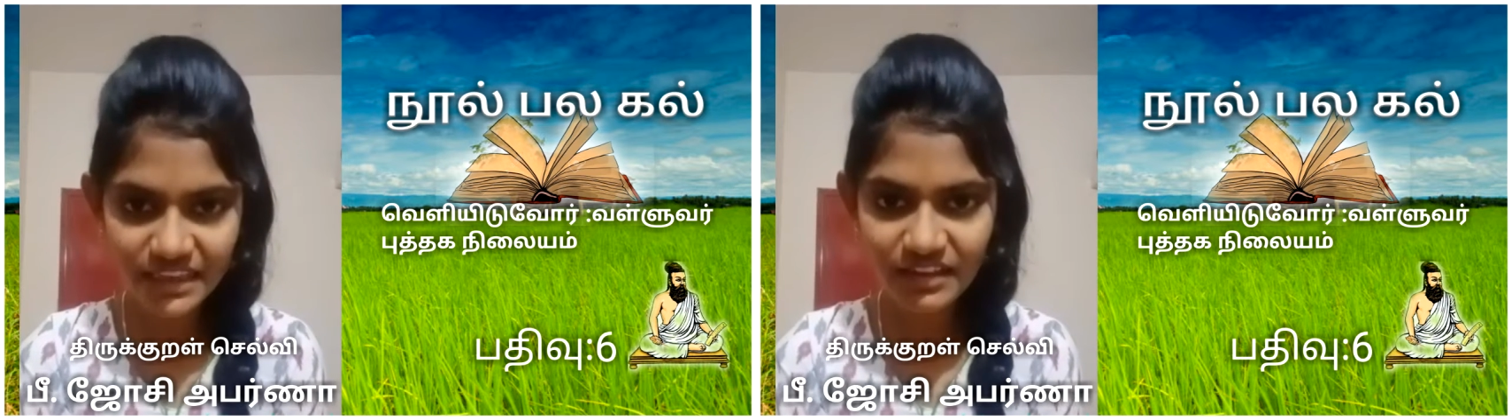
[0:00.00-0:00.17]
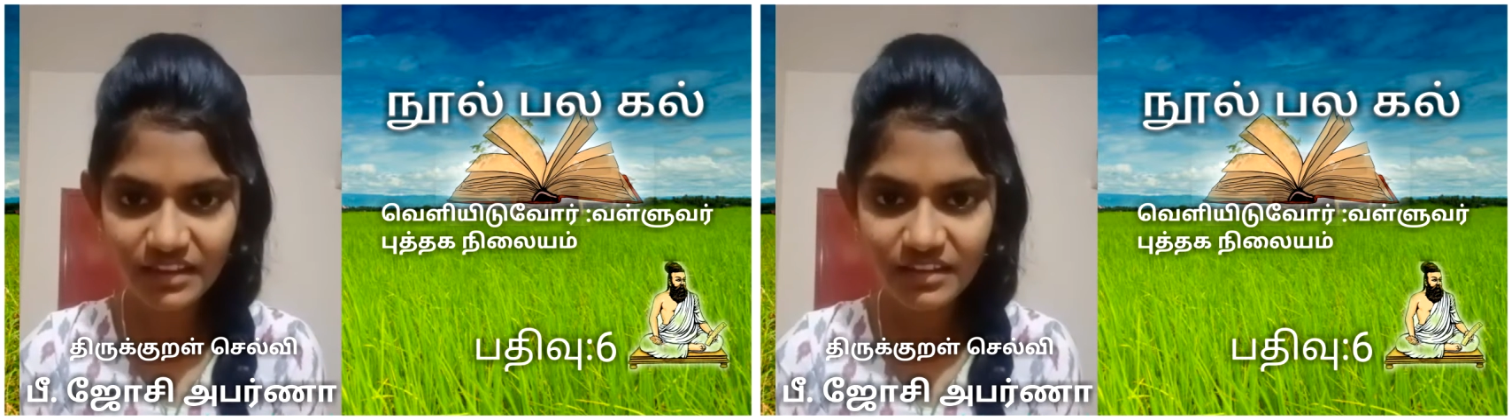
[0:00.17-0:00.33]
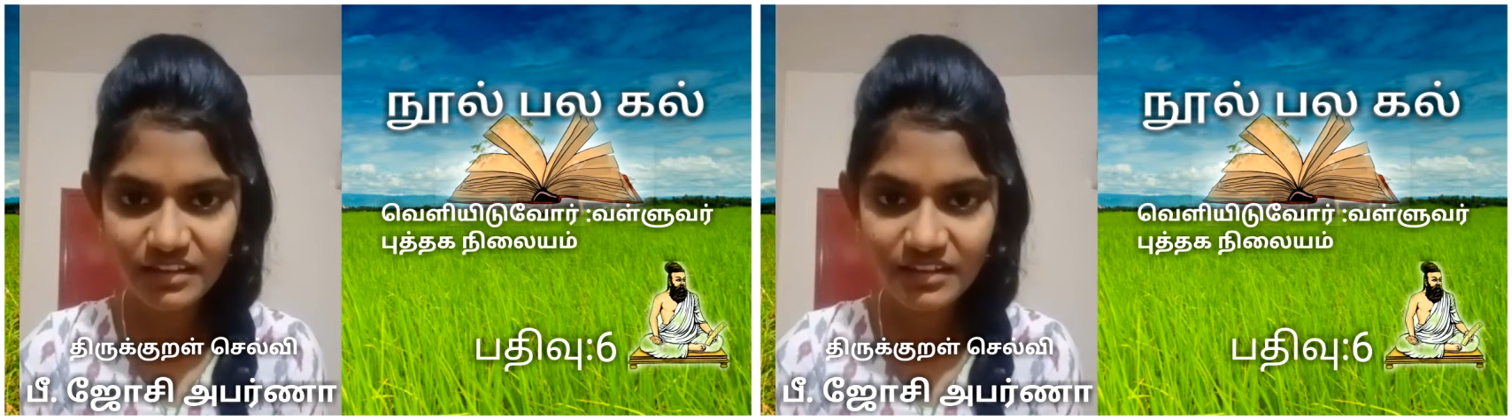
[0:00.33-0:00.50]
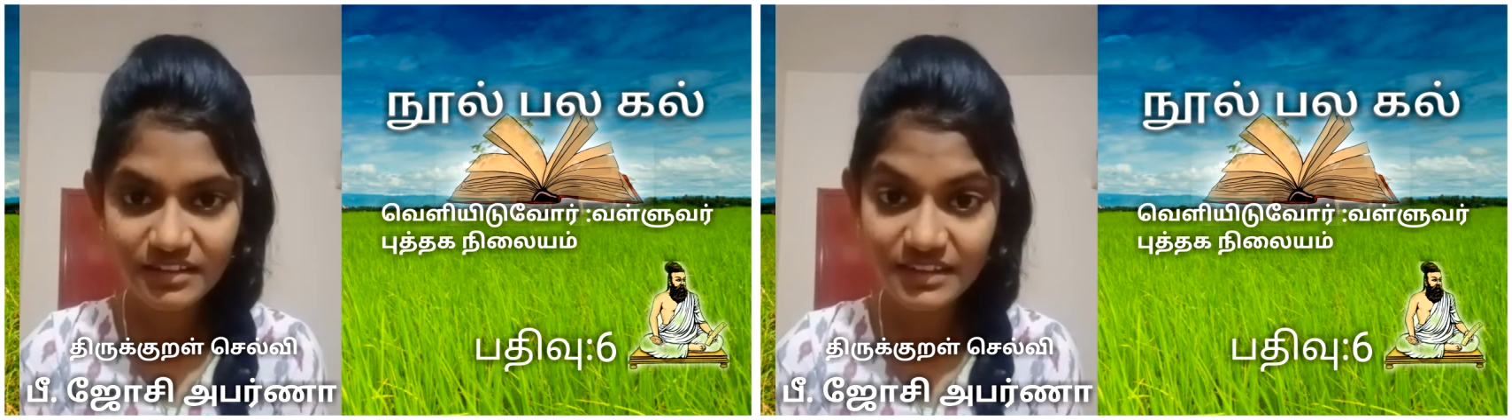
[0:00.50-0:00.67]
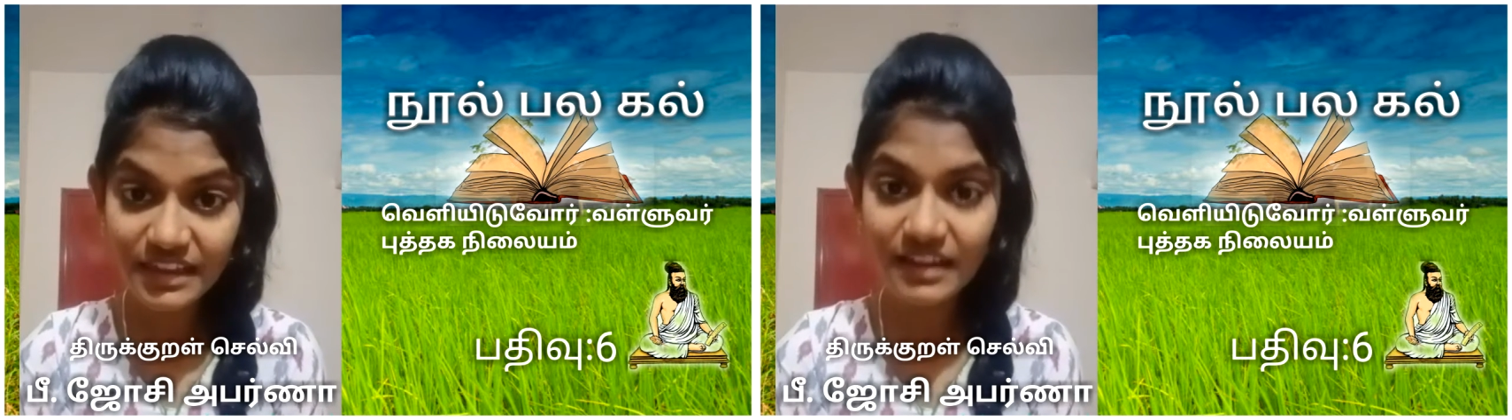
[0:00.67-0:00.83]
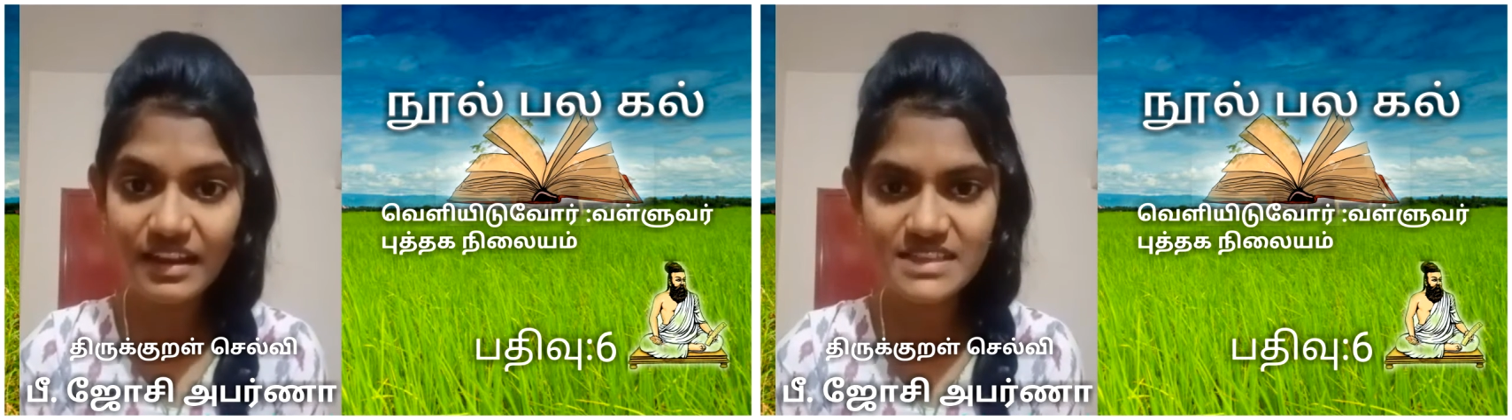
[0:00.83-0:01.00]
தேனி
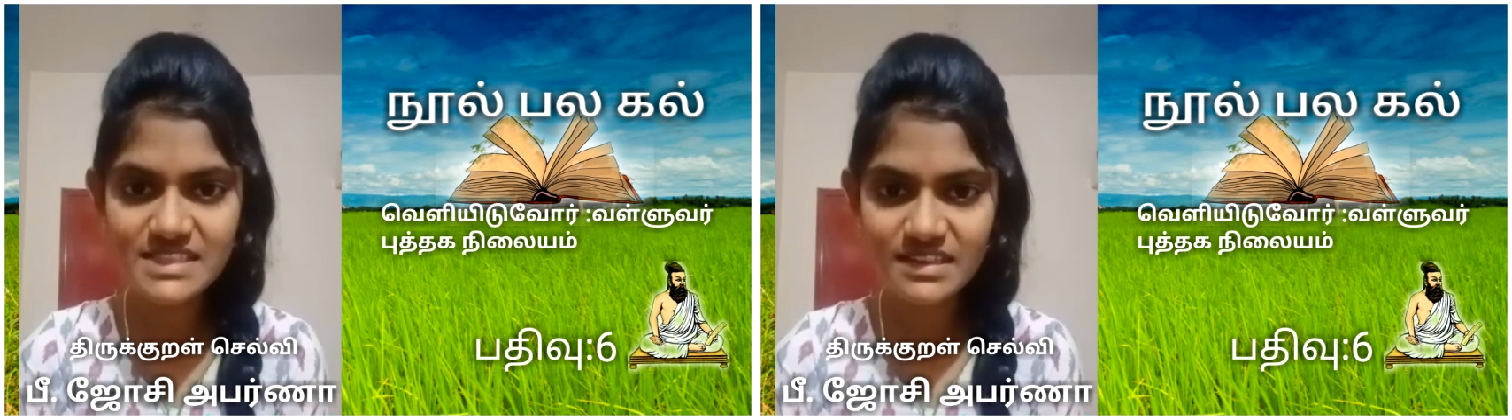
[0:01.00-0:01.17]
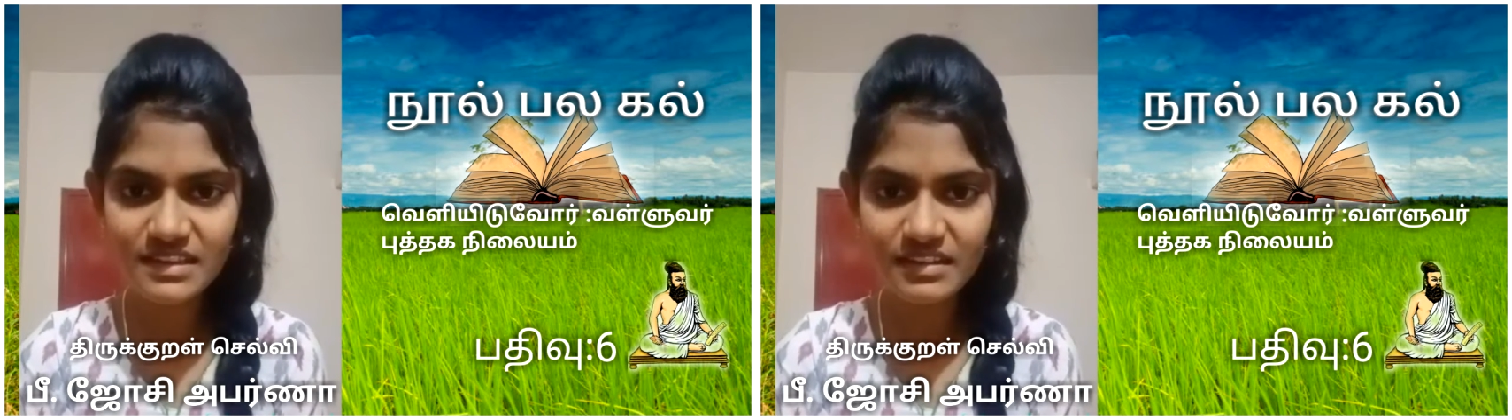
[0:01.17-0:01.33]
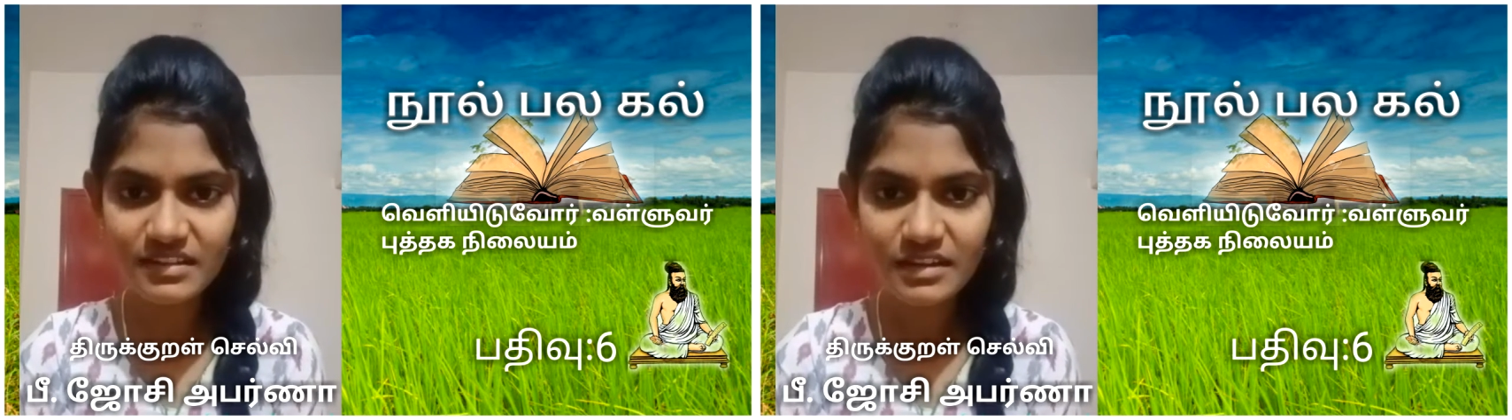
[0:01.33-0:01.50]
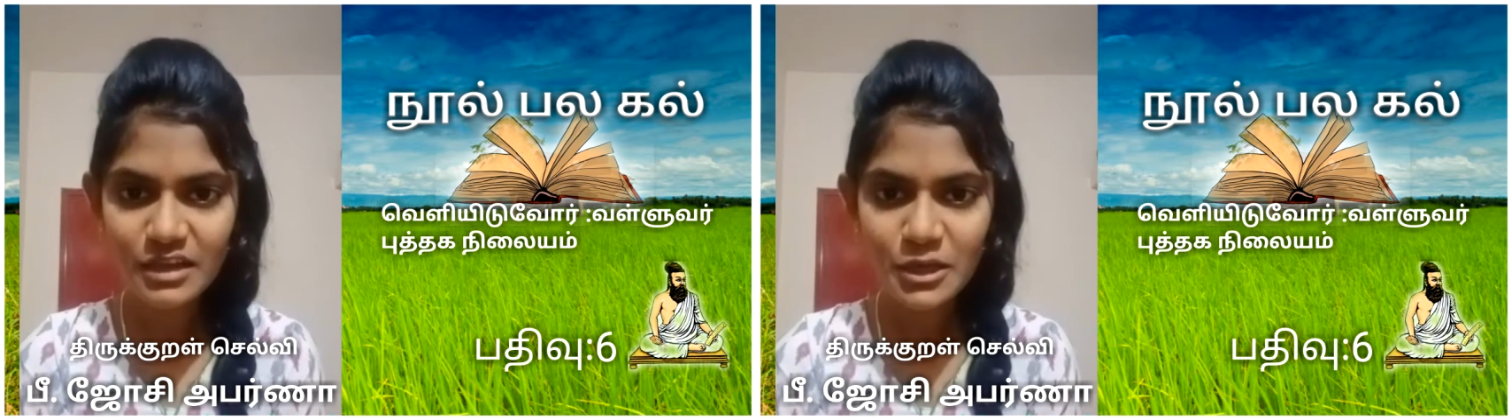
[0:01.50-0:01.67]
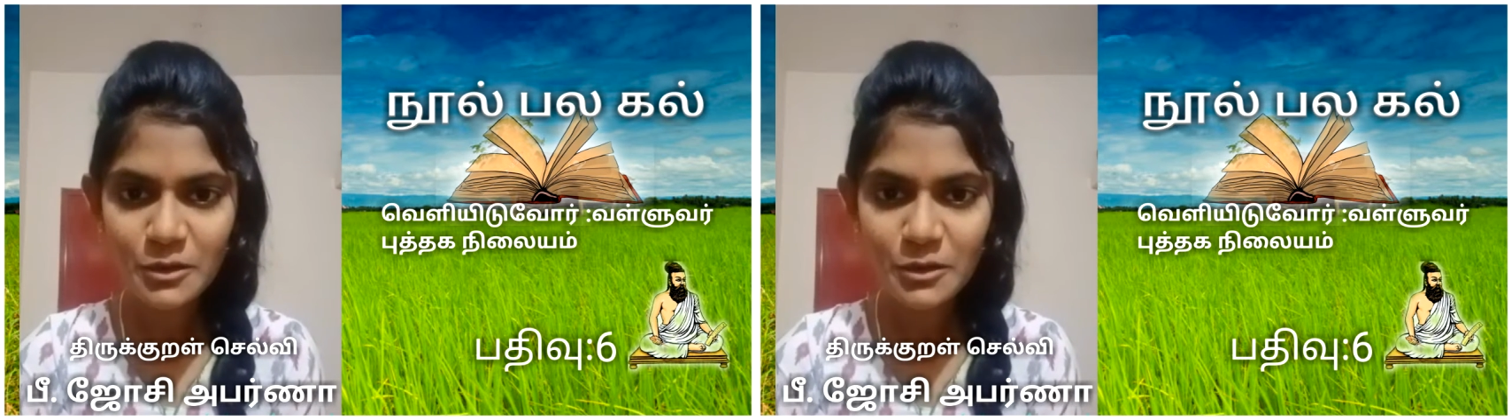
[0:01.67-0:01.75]
நல்லாசிரியர்